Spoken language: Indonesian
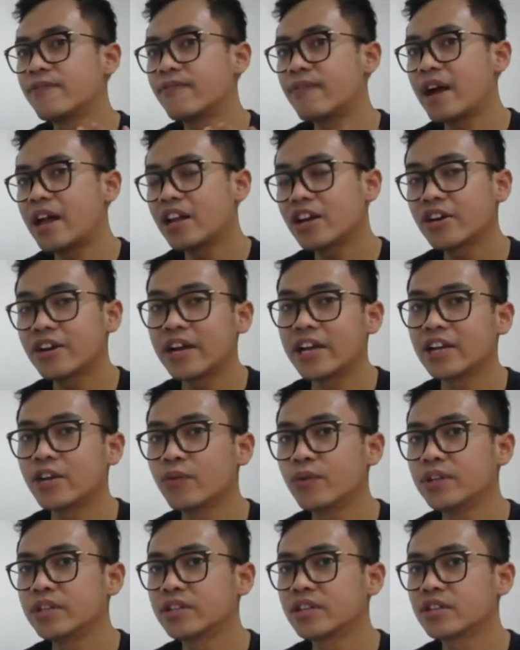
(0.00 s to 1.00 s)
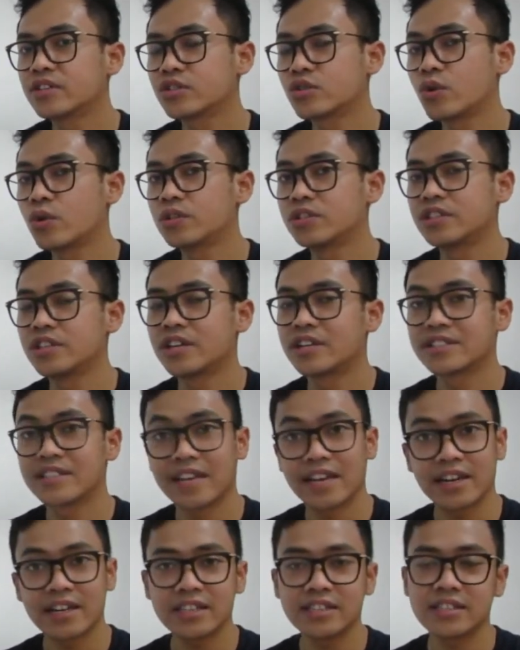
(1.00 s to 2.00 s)
Falcon and the Winter Soldier
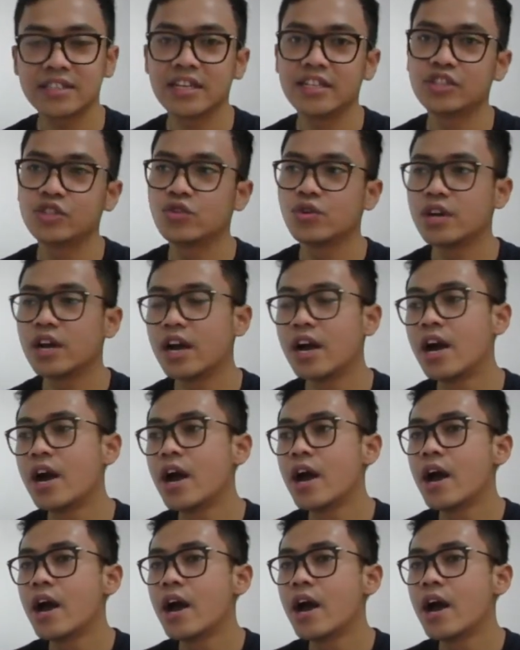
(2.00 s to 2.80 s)
series dan juga